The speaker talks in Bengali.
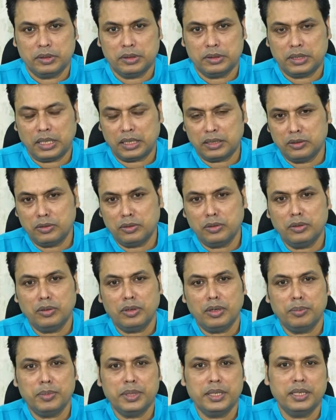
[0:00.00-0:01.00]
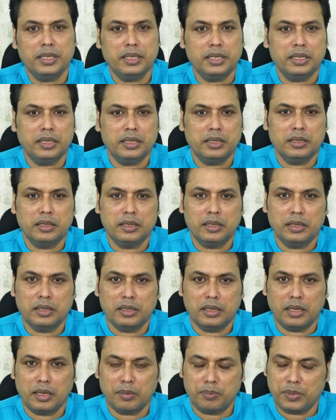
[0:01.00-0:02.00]
তার জন্য আমি
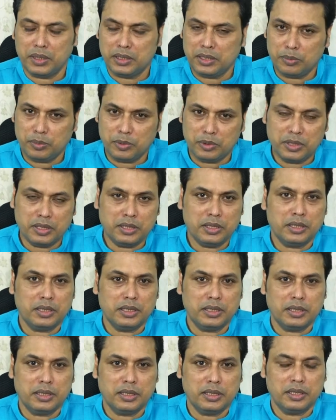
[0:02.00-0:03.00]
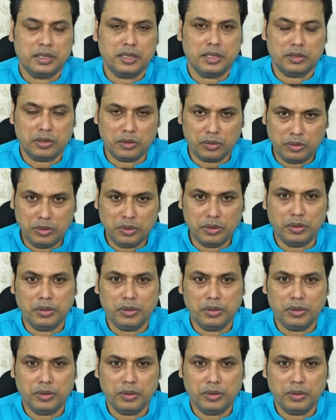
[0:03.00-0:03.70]
আপনাদের প্রতি কৃতজ্ঞ